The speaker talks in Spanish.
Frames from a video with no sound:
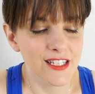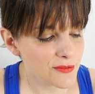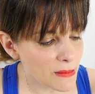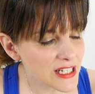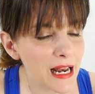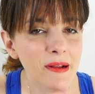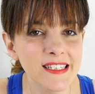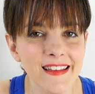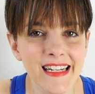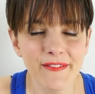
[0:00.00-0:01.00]
Si nos vamos a la
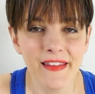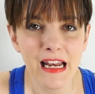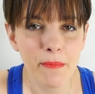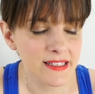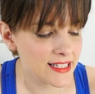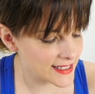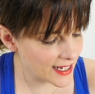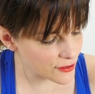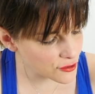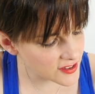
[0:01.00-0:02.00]
parte de arriba de la
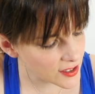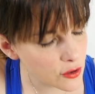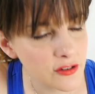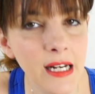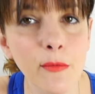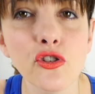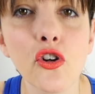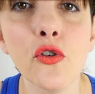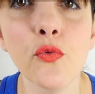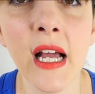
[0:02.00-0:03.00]
pantalla, nos encontramos
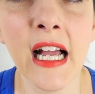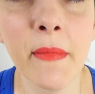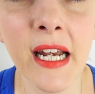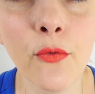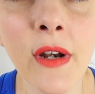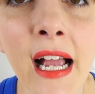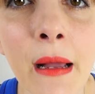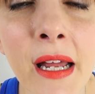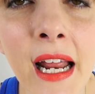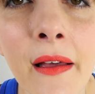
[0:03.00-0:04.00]
con una cámara, una
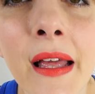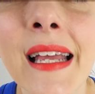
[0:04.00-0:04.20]
cámara